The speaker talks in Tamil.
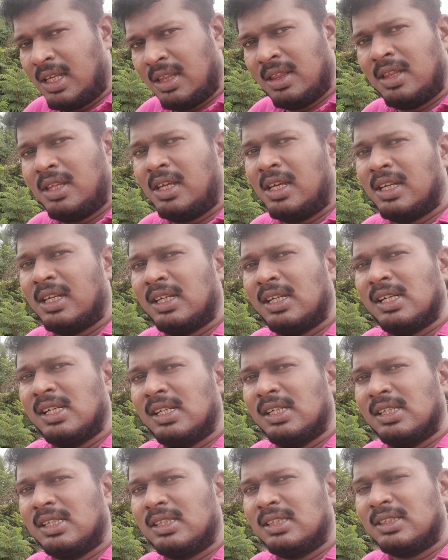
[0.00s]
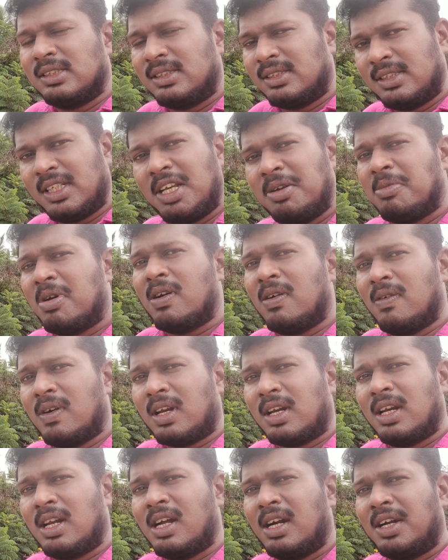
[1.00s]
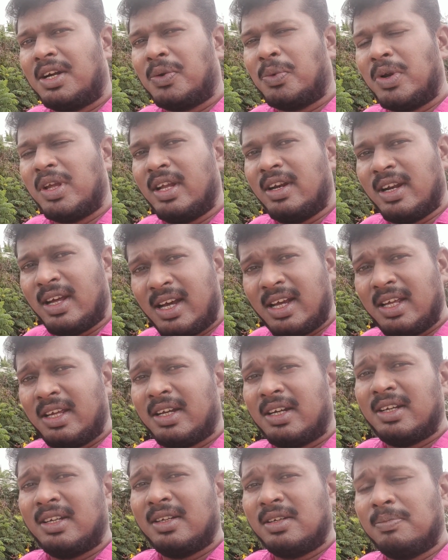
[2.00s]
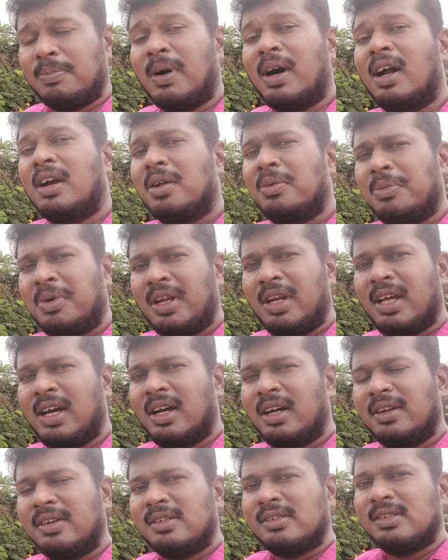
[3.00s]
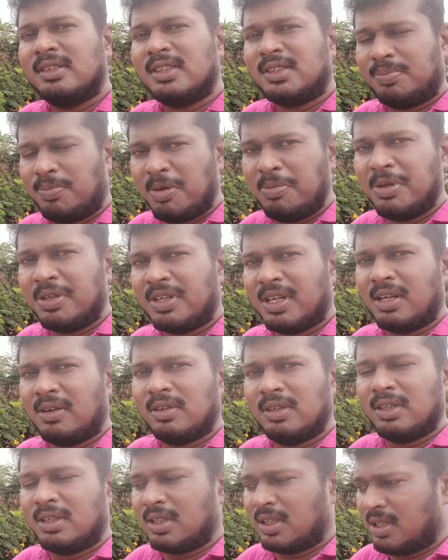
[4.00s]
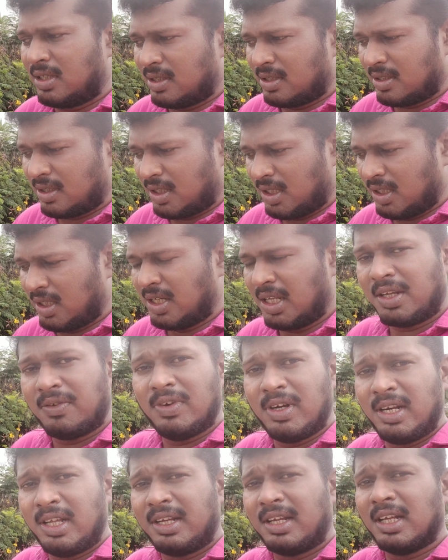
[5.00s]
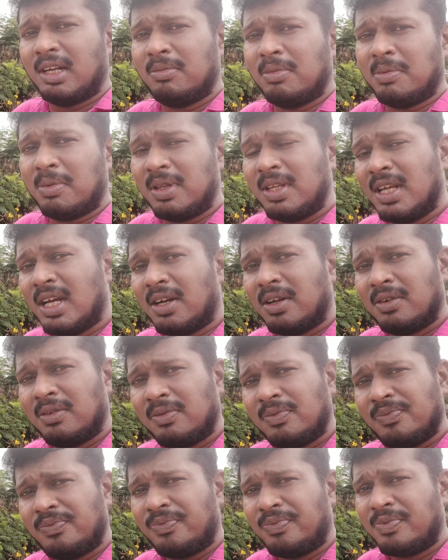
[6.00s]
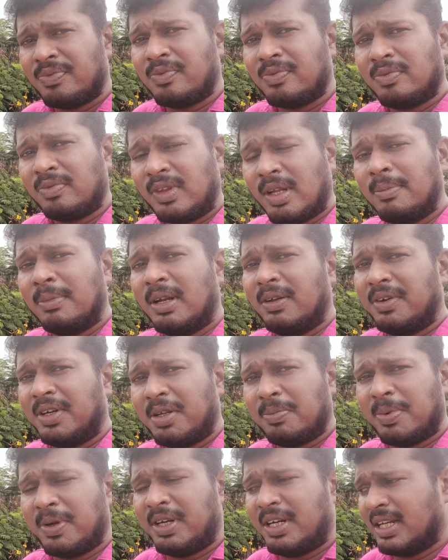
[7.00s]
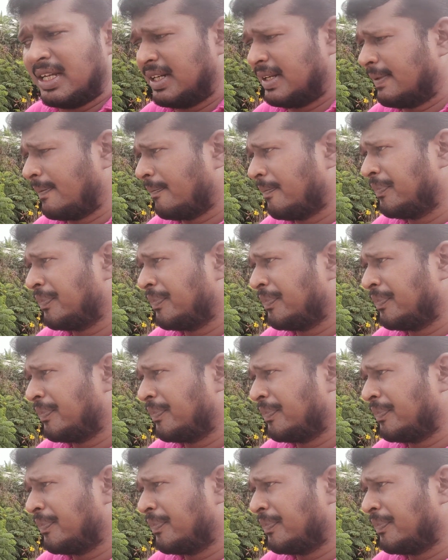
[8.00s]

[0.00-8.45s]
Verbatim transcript: இந்திய சினிமா வரலாற்றுடைய நாயகன் பாடும் நிலா எஸ்பிபி சார் வந்துட்டு இன்றைக்கி வெள்ளிக்கிழமை மத்தியானம் நம்மளை விட்டு போயிட்டார்